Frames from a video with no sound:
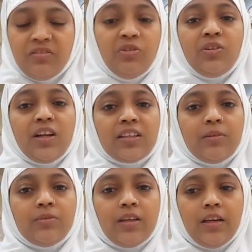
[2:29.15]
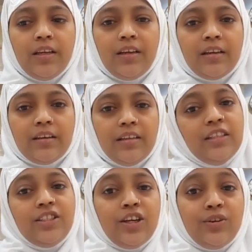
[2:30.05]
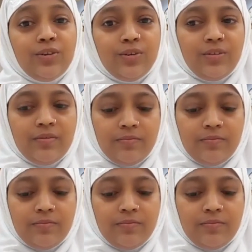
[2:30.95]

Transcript: ఉడుకు రక్తం ఉందని ఇది చేయకూడదు